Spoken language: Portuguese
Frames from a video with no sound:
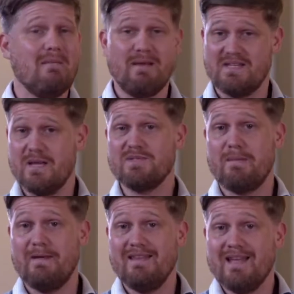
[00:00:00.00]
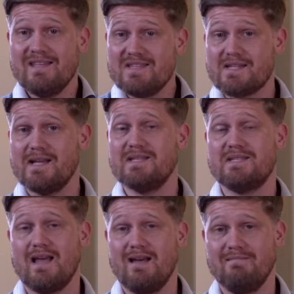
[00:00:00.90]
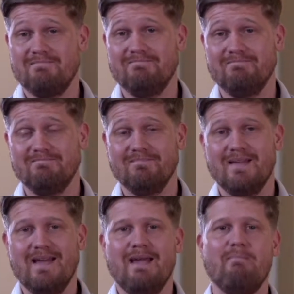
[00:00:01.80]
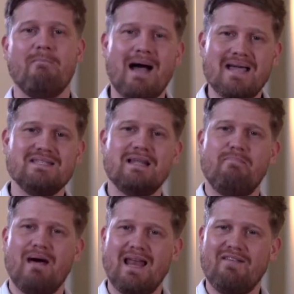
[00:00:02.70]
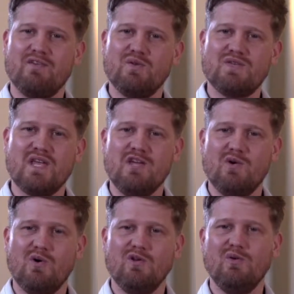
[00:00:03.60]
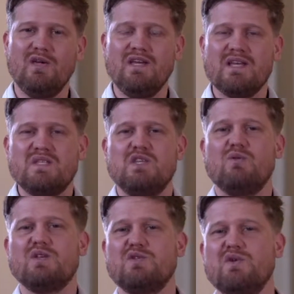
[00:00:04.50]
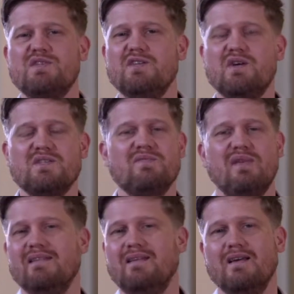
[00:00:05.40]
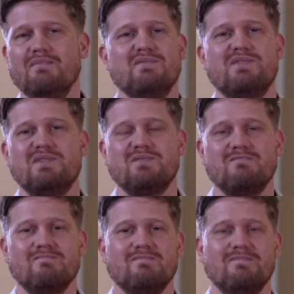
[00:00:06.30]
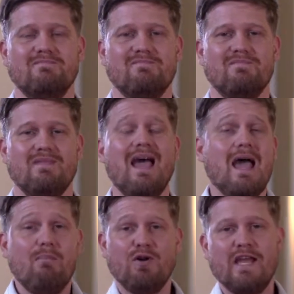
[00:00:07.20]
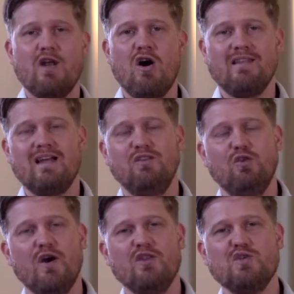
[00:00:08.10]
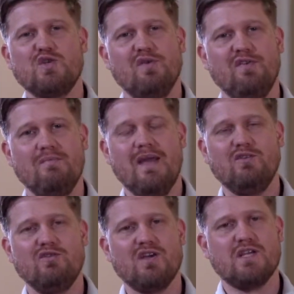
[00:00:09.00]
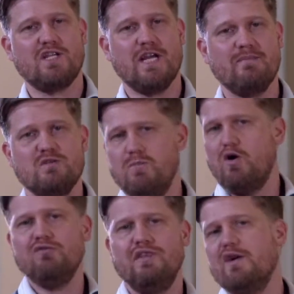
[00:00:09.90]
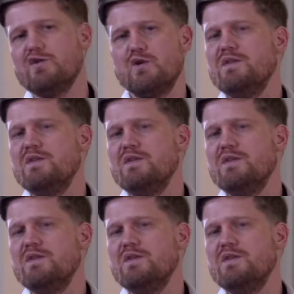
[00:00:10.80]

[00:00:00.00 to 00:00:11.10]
Precisamos aprender a descansar mais na palavra do Senhor do que nas situações que nós enfrentamos. Porque na hora da dor e do sofrimento nós achamos, bom, Deus não